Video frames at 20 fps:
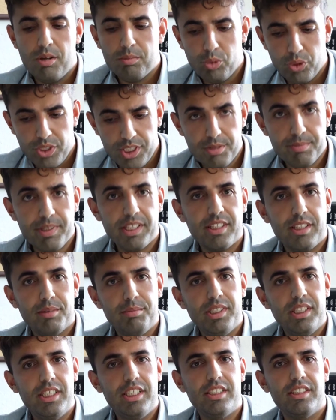Bu hizmetle
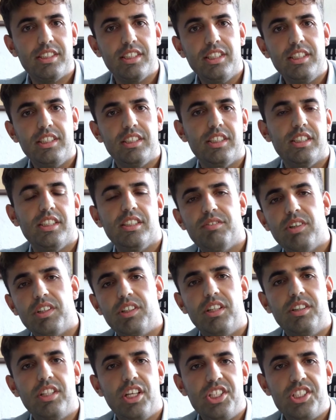birlikte e,
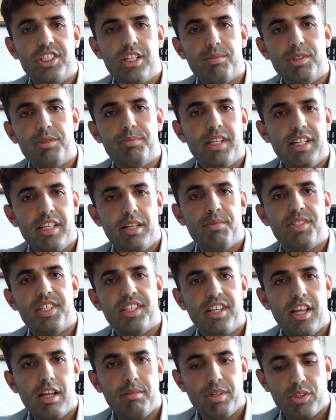vatandaşlarımız belediyemize
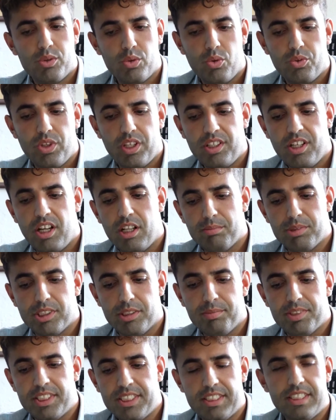gelmek zorunda
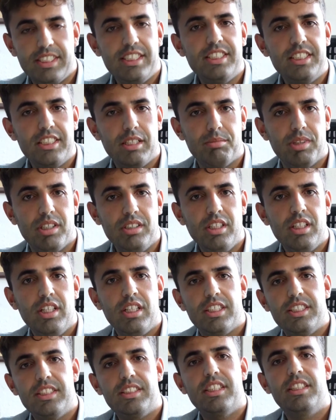kalmayıp istediği zaman
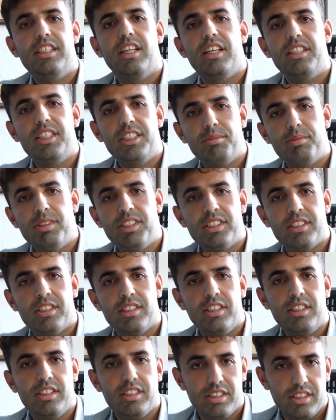istediği adres
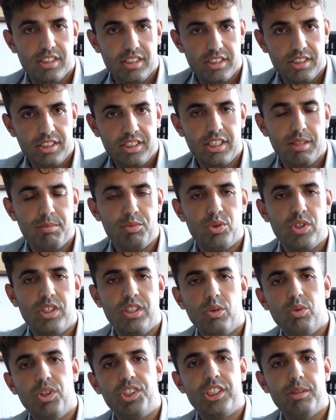bilgisine e, sitem
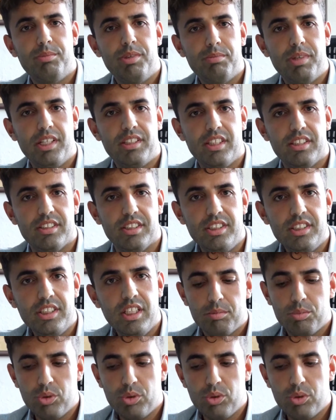üzerine ulaşabilmektedir.